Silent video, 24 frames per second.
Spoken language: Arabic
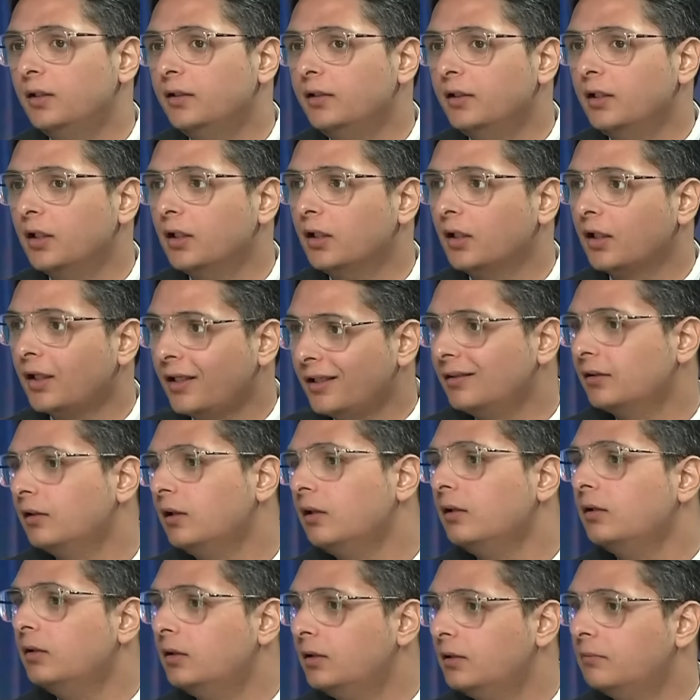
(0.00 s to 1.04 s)
إن
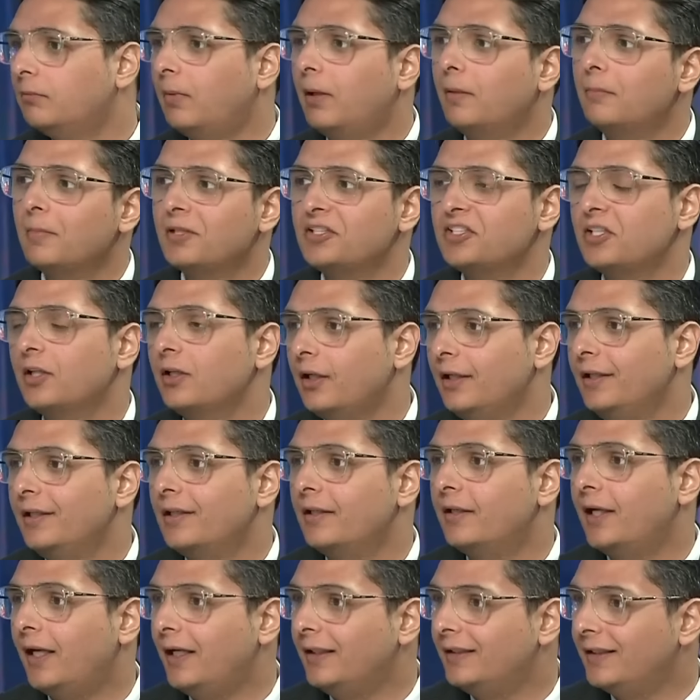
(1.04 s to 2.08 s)
الخطة إن محمد صلاح
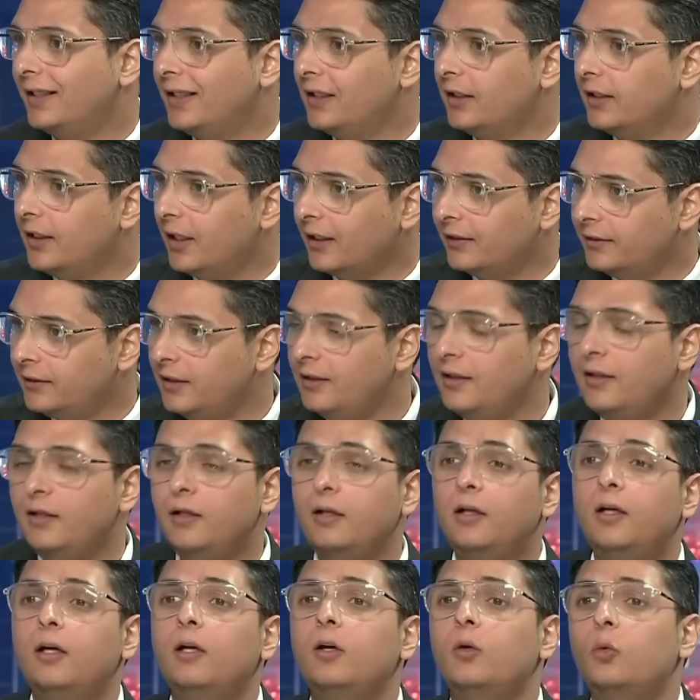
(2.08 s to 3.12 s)
يرجع يتعالج عندنا
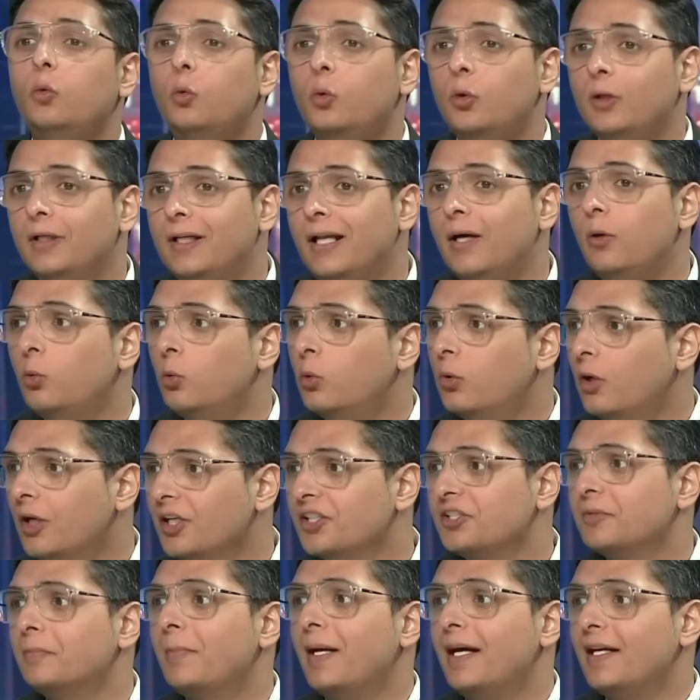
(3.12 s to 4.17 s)
ولو
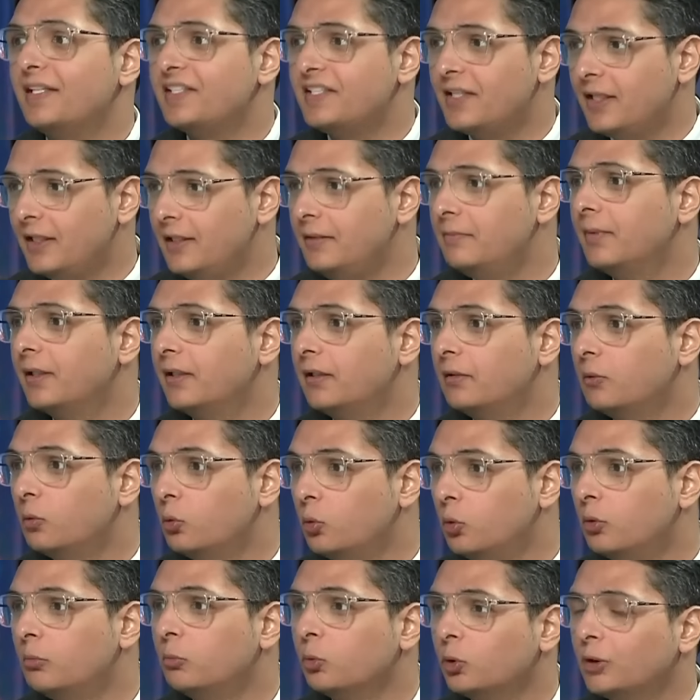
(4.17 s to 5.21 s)
أصبح سليما
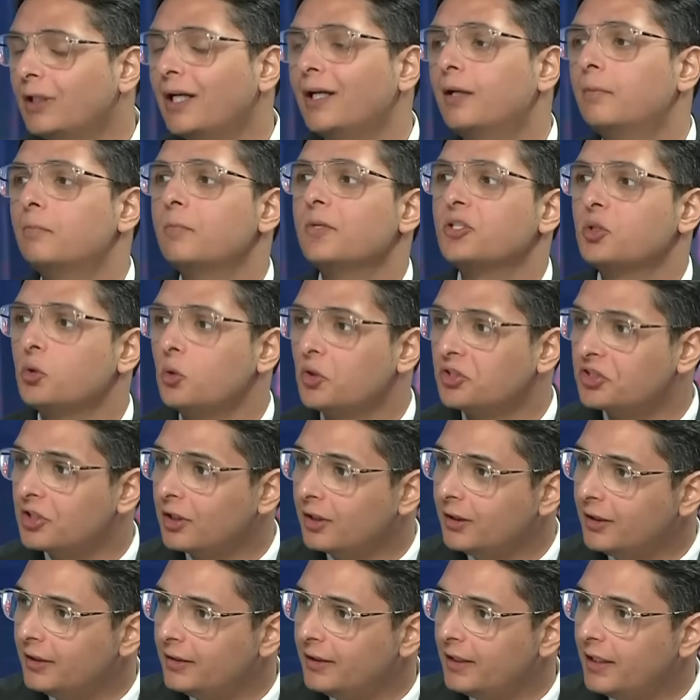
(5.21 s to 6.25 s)
ومنتخب مصر
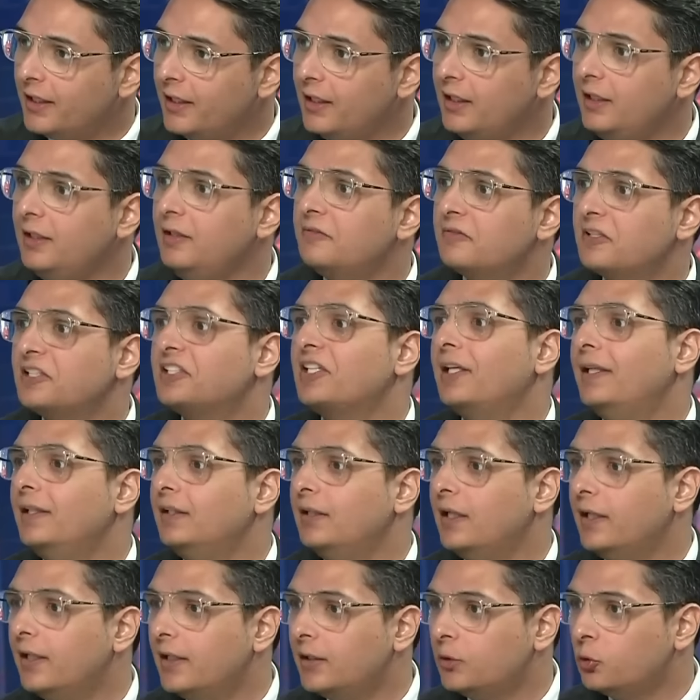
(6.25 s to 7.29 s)
وصل للنهائي
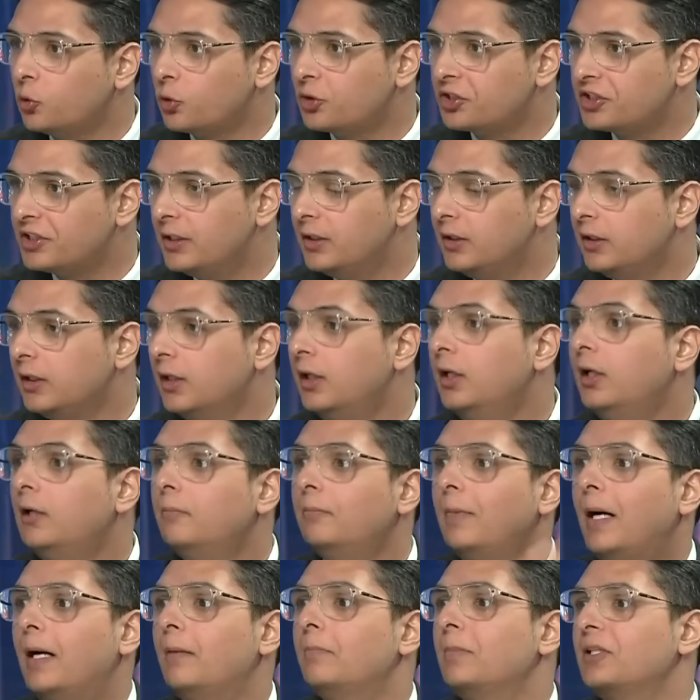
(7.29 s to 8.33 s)
فساعتها هنرسل
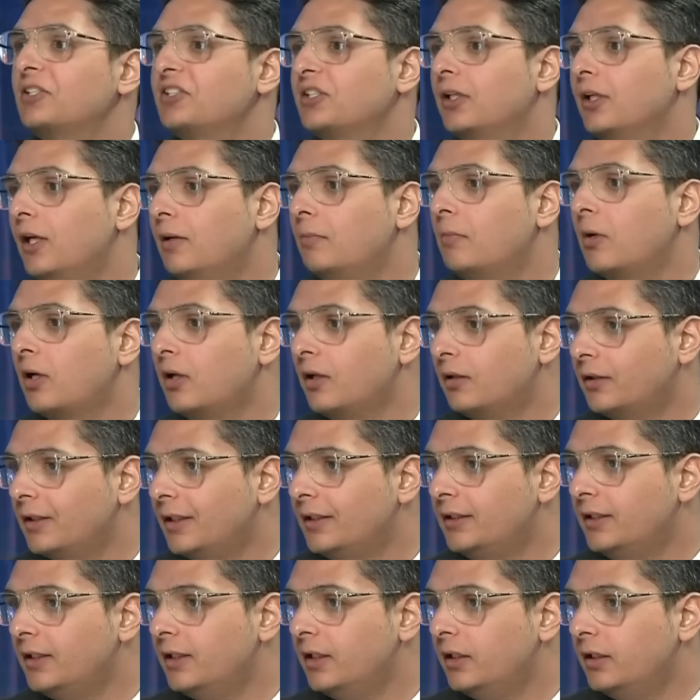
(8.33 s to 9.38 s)
محمد صلاح مرة
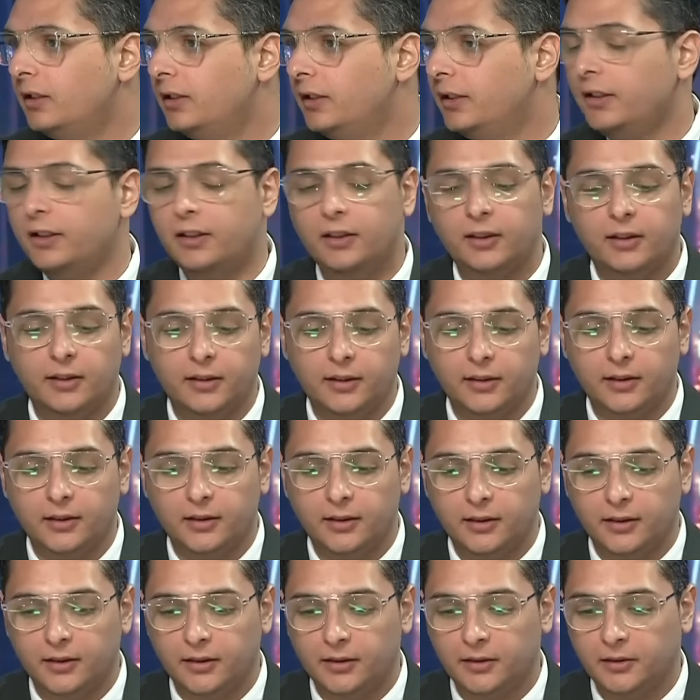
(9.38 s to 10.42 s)
تانية
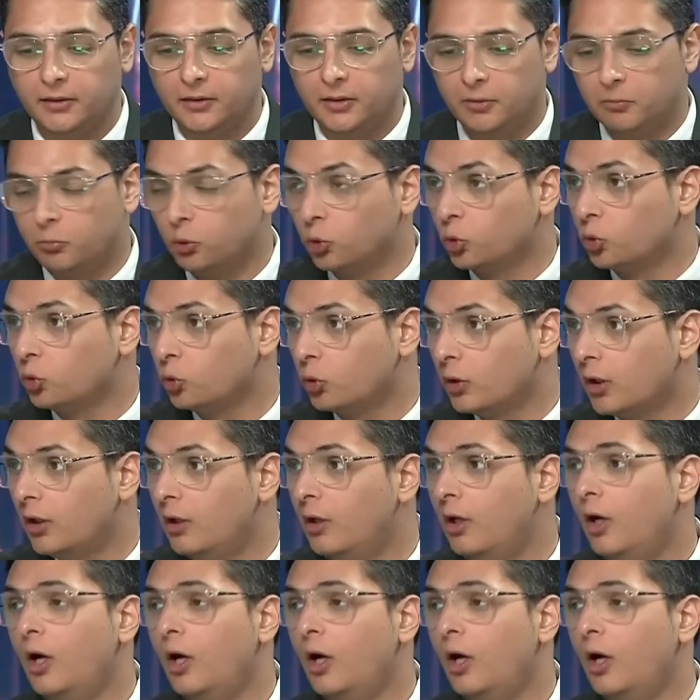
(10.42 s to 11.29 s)
للبطولة آه،